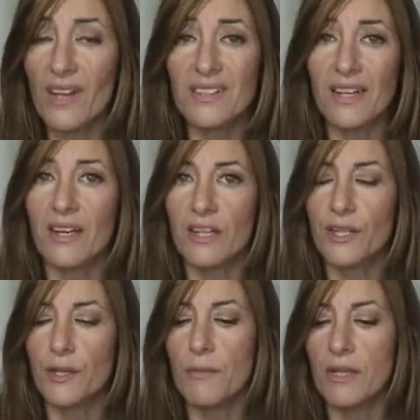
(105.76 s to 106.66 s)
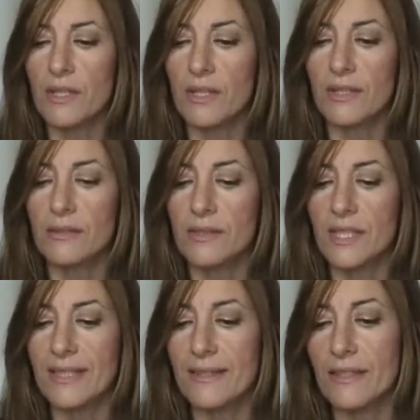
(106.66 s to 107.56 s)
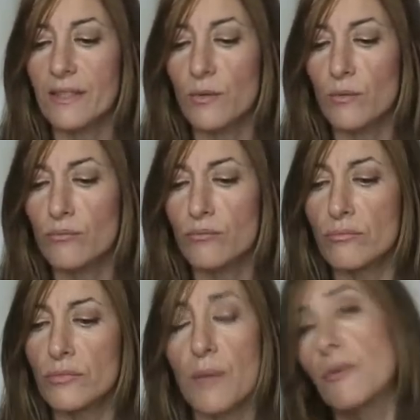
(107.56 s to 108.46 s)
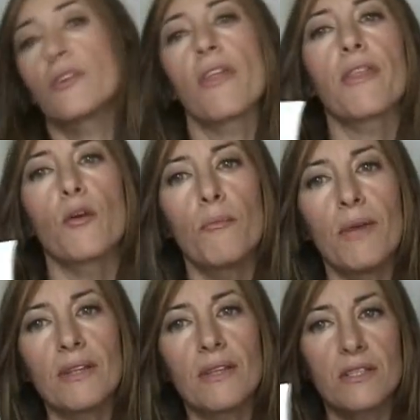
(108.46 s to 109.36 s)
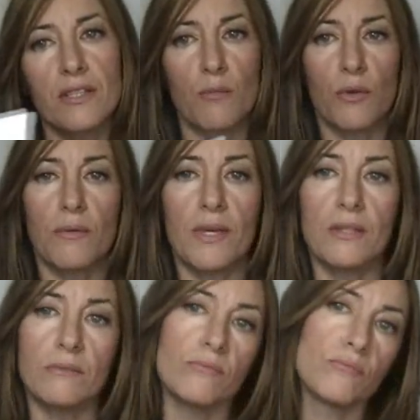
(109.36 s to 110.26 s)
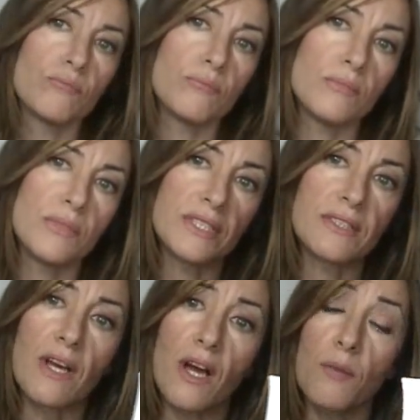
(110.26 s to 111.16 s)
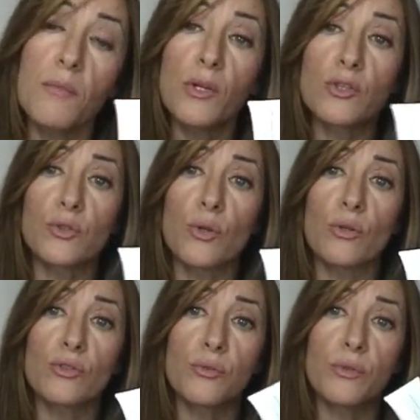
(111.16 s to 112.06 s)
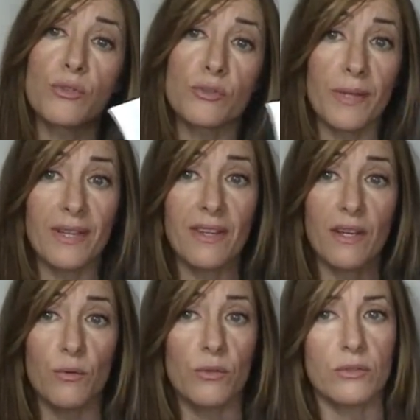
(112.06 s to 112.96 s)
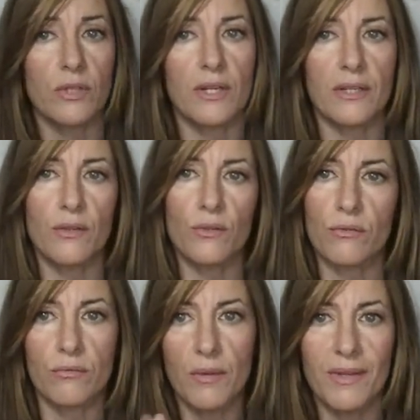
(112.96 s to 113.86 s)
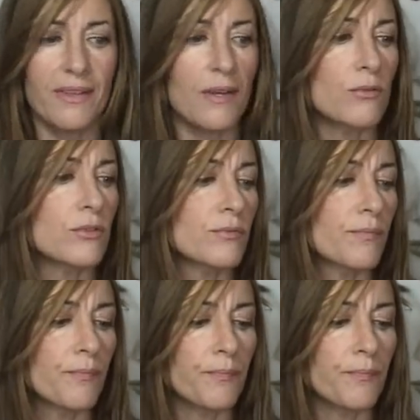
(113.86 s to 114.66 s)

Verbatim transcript: es gel crema hidratante y tiene una protección 20, está muy bien. Esta a mí me costó sobre unos 20 euros, alrededor de 20 euros.